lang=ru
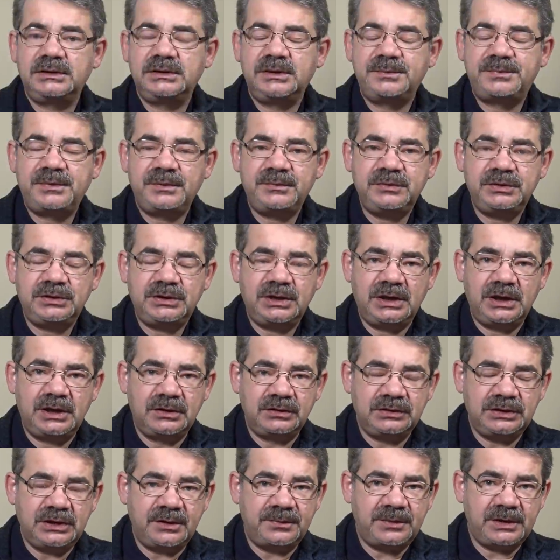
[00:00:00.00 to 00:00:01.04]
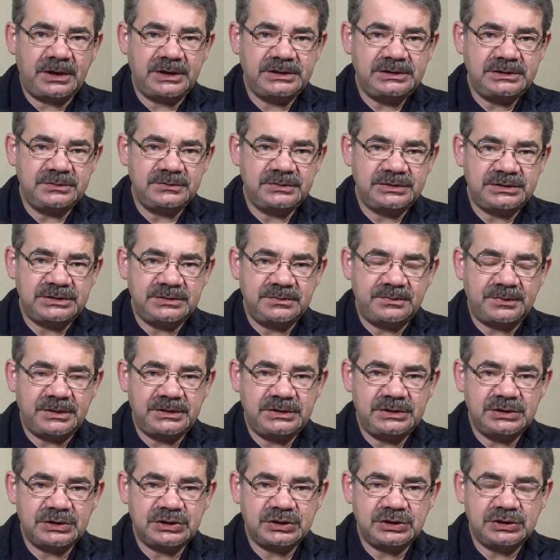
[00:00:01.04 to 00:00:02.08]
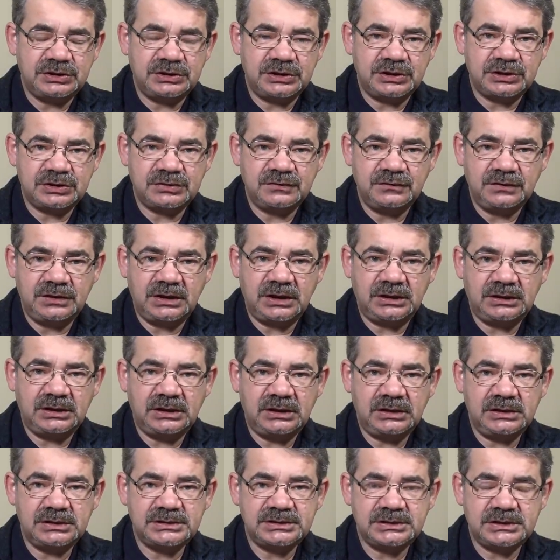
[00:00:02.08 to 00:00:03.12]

Напоминаю о необходимости поддержки нашего канала.